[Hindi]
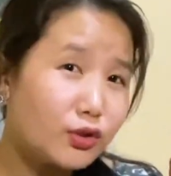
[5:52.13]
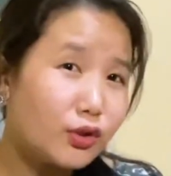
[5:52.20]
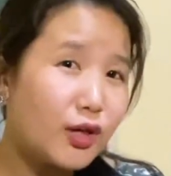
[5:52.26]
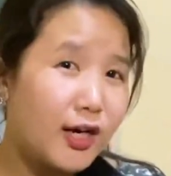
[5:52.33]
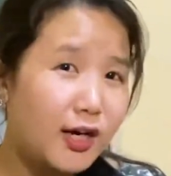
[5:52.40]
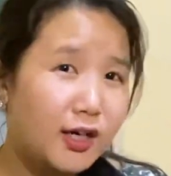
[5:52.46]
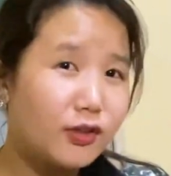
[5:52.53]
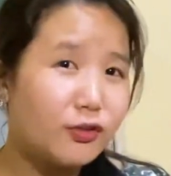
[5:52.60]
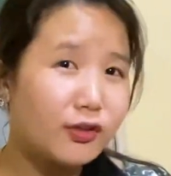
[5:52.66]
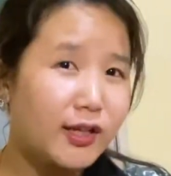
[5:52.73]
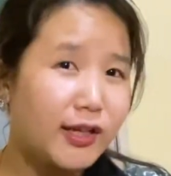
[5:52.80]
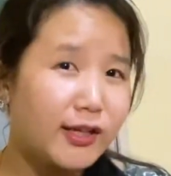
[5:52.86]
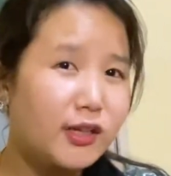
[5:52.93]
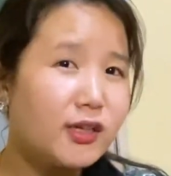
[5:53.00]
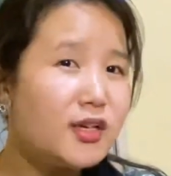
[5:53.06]
जो हर्ट
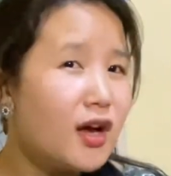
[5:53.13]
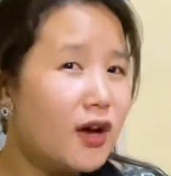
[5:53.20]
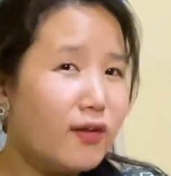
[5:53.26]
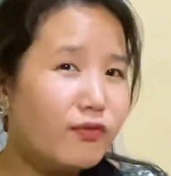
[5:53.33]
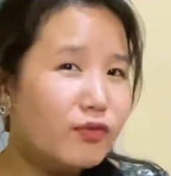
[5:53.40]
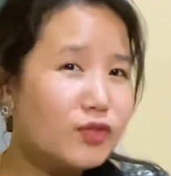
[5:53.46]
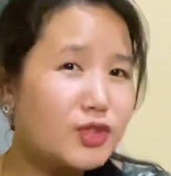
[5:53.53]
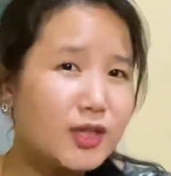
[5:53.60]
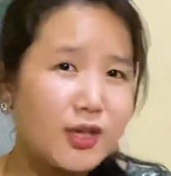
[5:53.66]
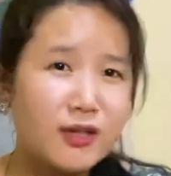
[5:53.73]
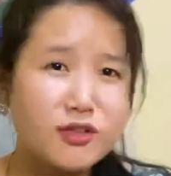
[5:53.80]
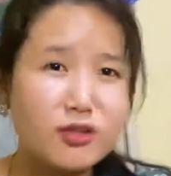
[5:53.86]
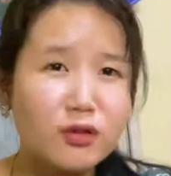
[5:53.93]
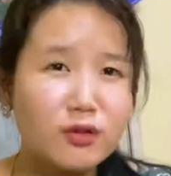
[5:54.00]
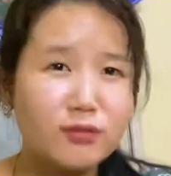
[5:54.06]
होता है ना
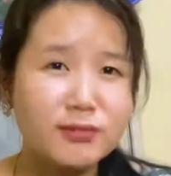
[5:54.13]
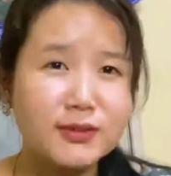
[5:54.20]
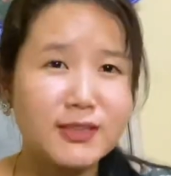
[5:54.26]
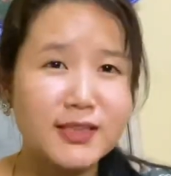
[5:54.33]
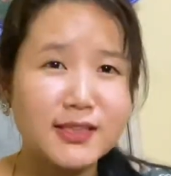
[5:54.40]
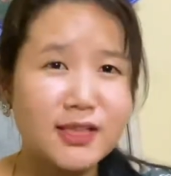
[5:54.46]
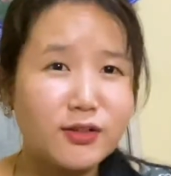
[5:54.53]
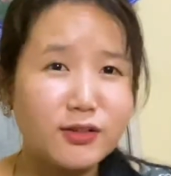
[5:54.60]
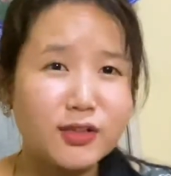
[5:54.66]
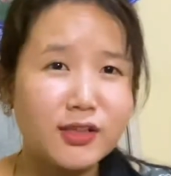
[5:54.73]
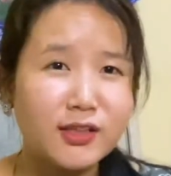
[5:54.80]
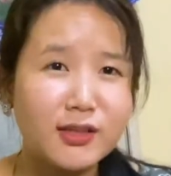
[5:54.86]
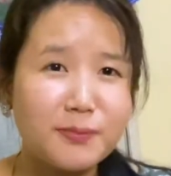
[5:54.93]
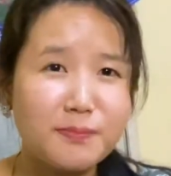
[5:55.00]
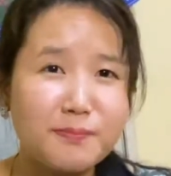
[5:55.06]
उसकी जो सजा होती
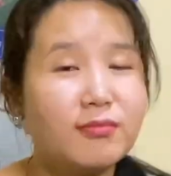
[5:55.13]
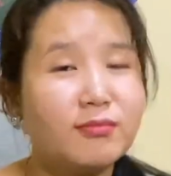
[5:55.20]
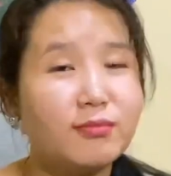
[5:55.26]
है ना